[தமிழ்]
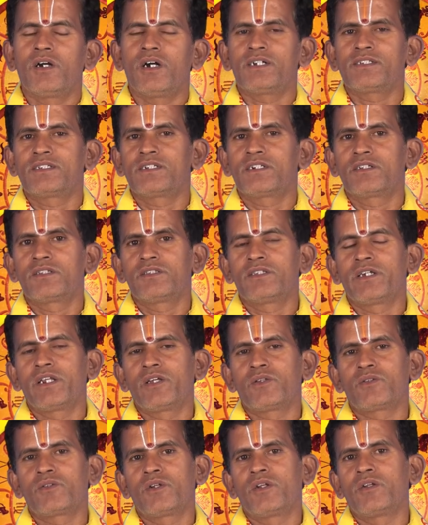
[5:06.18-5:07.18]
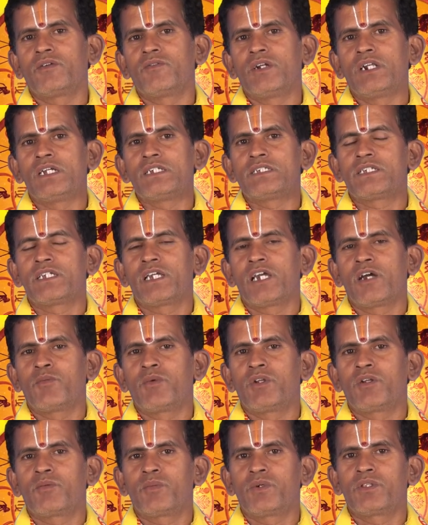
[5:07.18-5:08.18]
அசட்டு தைரியத்துடன் வேலை
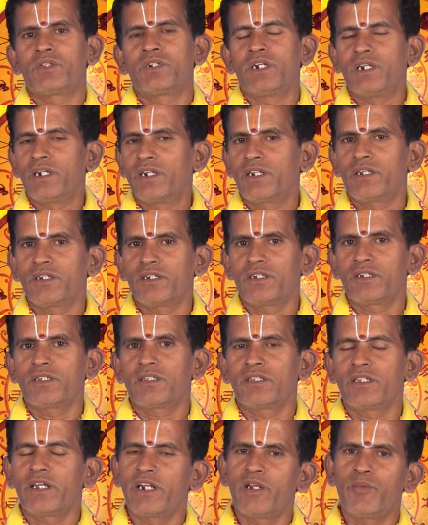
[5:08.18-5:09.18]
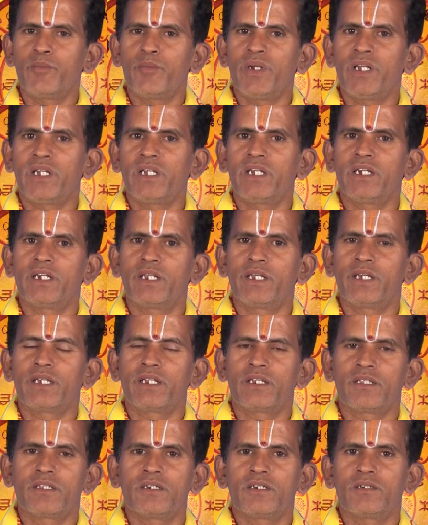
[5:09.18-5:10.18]
செய்யாமல் இருப்பது நன்று தன்னம்பிக்கை
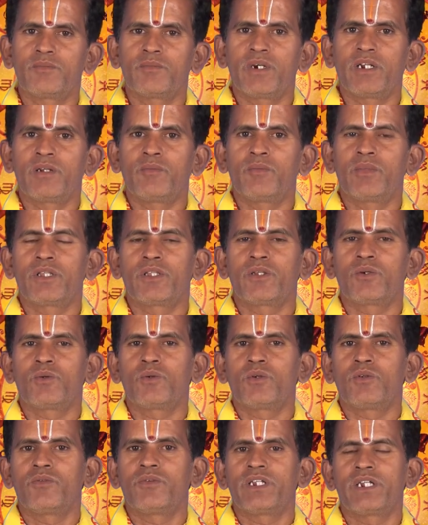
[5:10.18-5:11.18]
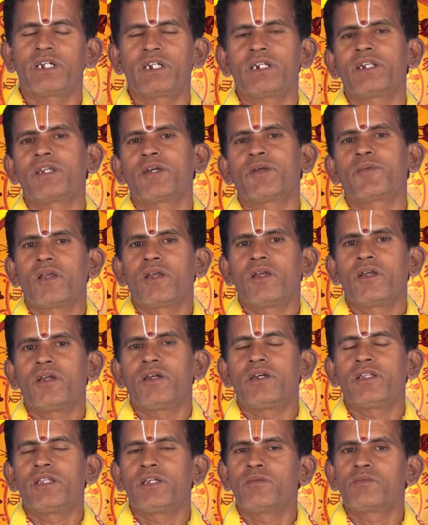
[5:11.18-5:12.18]
இருக்கிறது பயன்படுத்திக் கொள்வீர்கள்
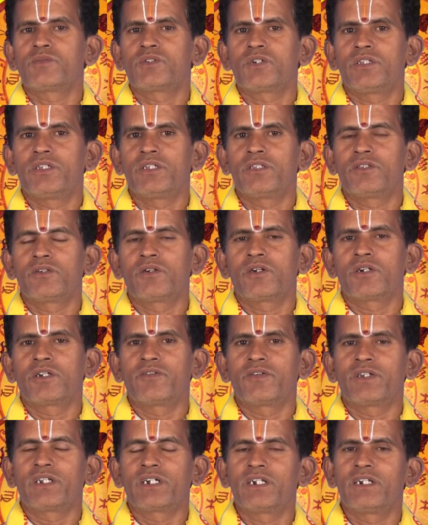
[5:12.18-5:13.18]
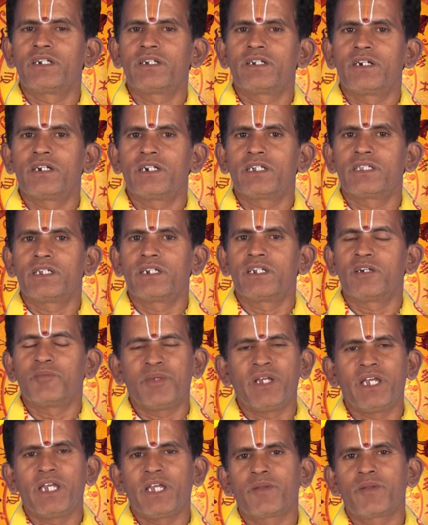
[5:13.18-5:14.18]
எதையும் சாதித்து காட்டுவீர்கள் நல்ல தினமே